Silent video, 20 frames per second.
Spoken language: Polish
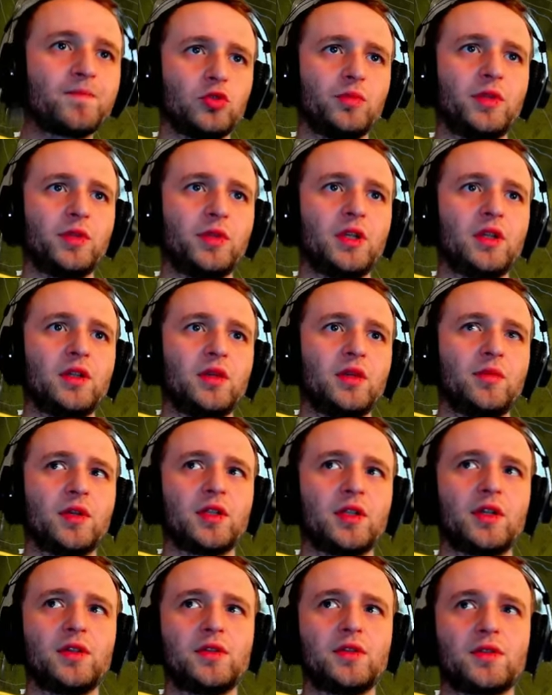No mnie nie ma
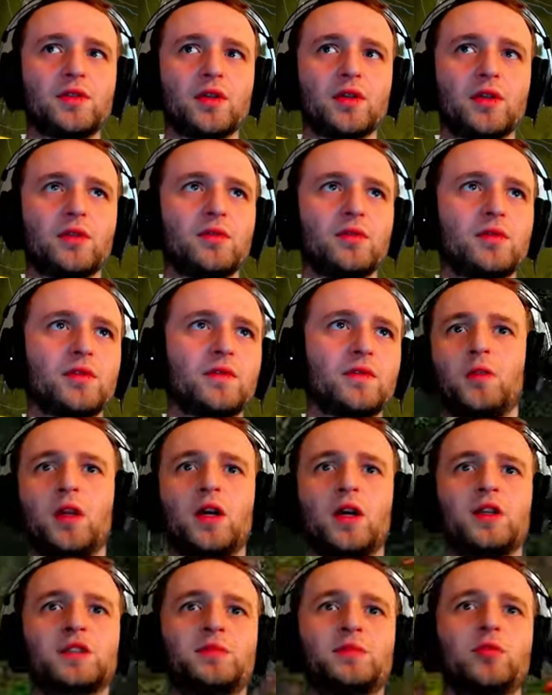na liście. Kuś, to
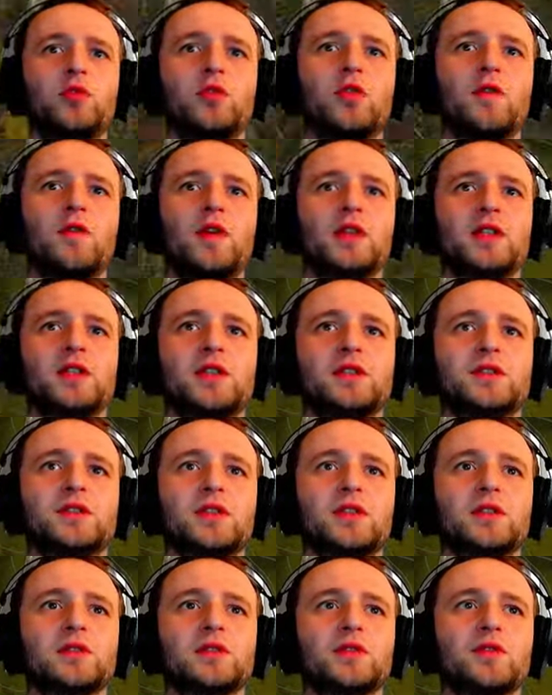jakaś zbugowana
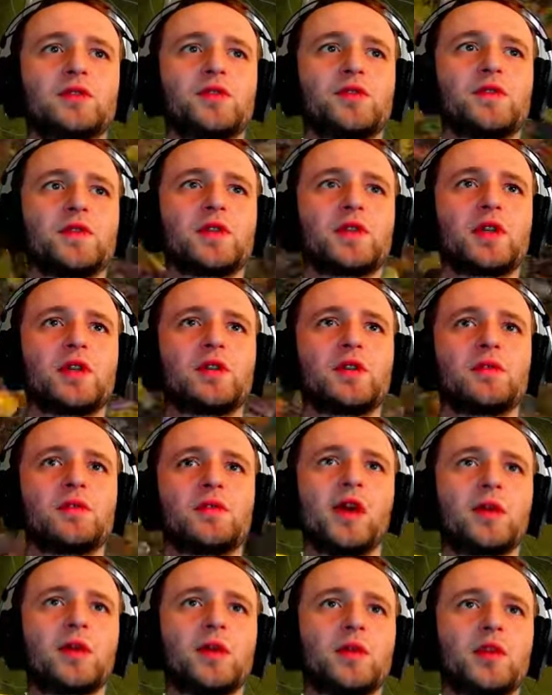lista. Nie odświeżają,
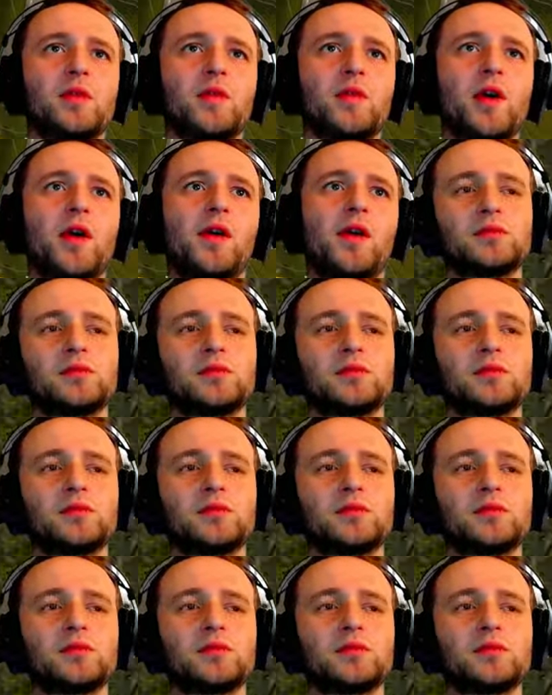jak mnie nie ma.